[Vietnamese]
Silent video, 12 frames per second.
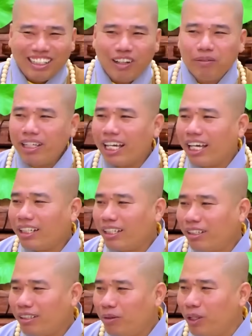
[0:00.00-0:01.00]
Nói mấy cái
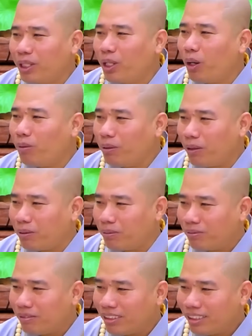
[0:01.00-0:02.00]
nó quỳ vốn đúng
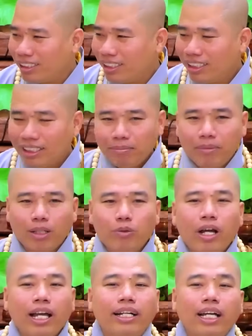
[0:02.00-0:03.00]
không? Mệt
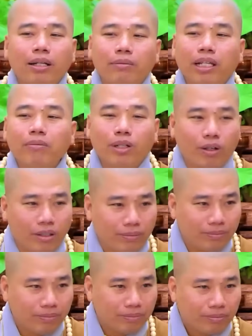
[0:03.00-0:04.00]
quá ăn cơm thấy không ngon.
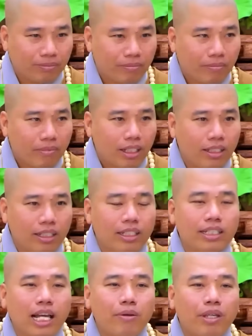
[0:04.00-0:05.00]

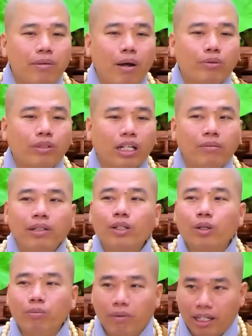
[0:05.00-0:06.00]
Vì sao? Vì bao tử mà nó
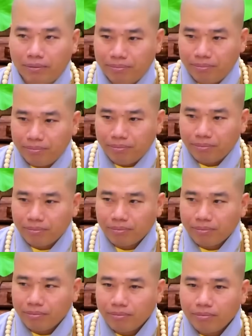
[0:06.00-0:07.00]
cũng mệt.
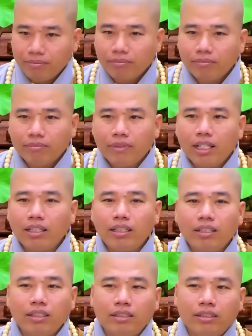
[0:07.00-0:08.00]
Nên
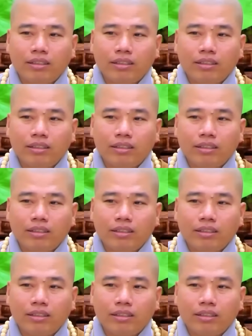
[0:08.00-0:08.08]
nó